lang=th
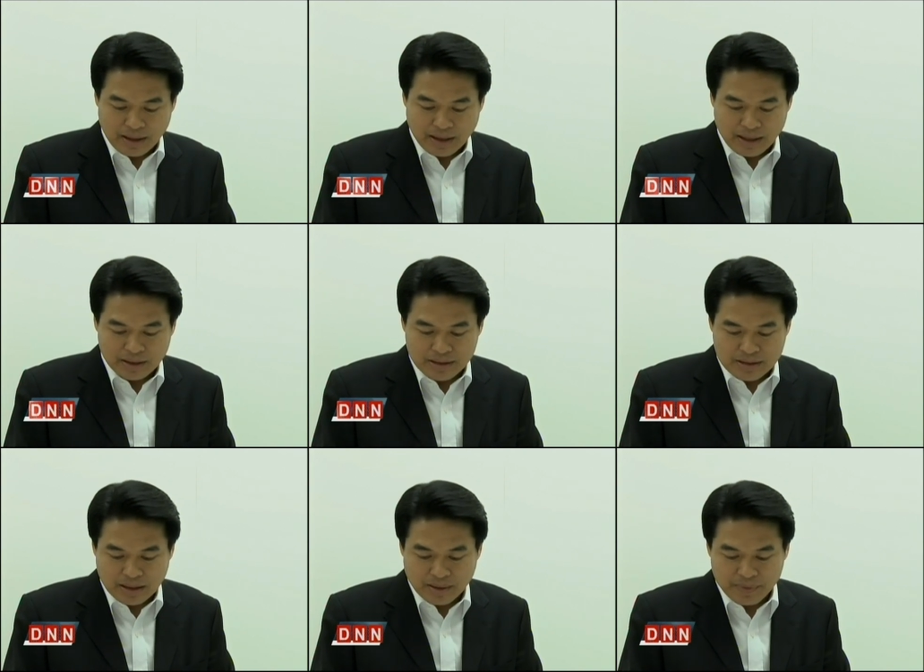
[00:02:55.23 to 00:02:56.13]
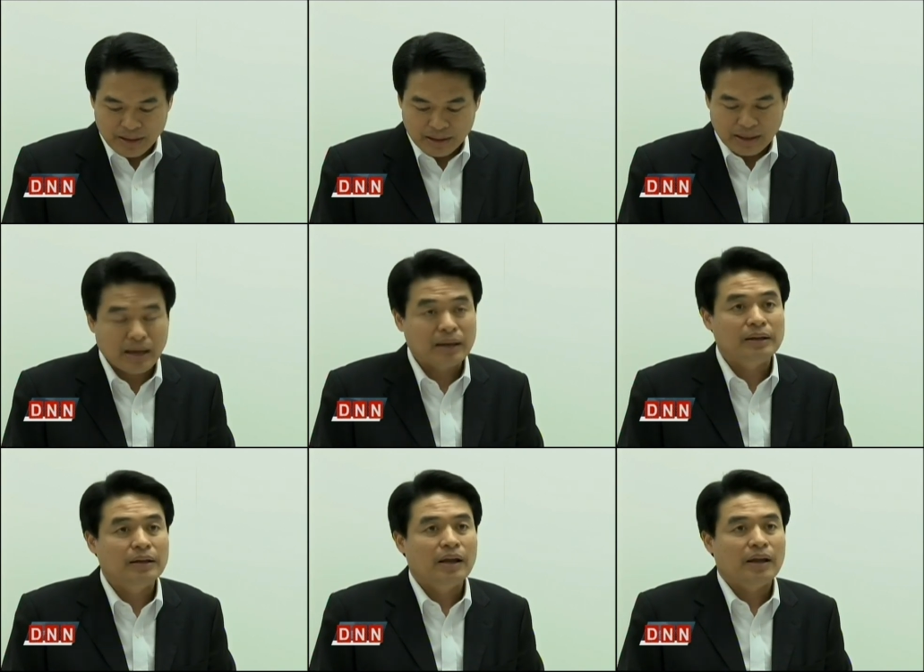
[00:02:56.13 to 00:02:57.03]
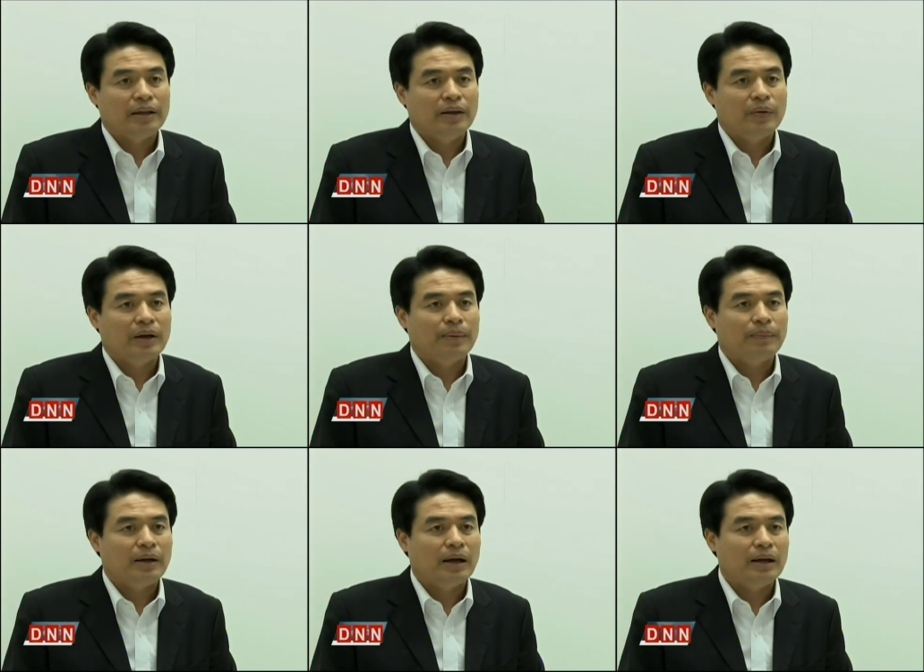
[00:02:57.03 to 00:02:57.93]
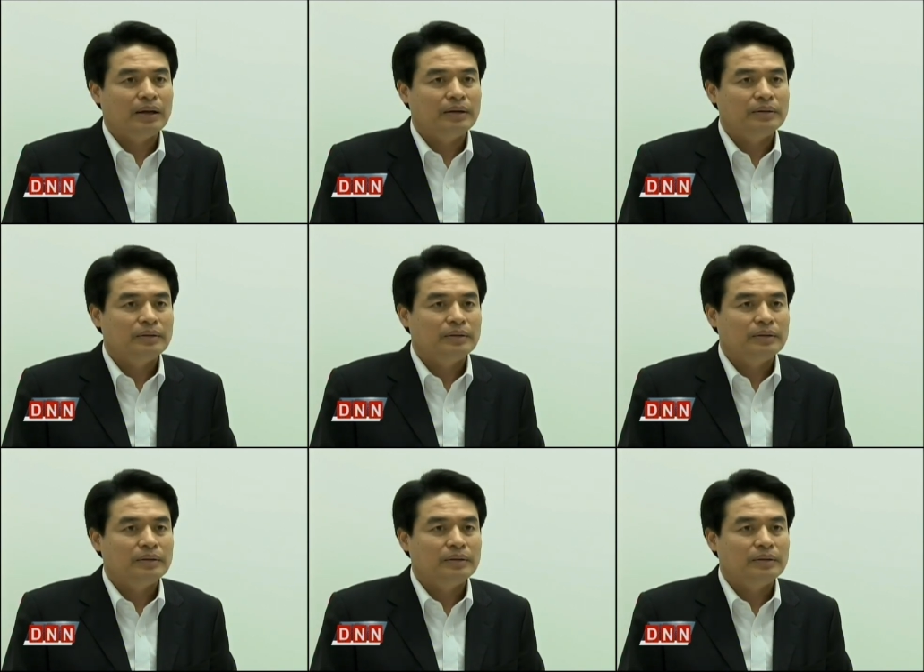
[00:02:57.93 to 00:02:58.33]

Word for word: ในการที่จะดำเนินการเกี่ยวกับการ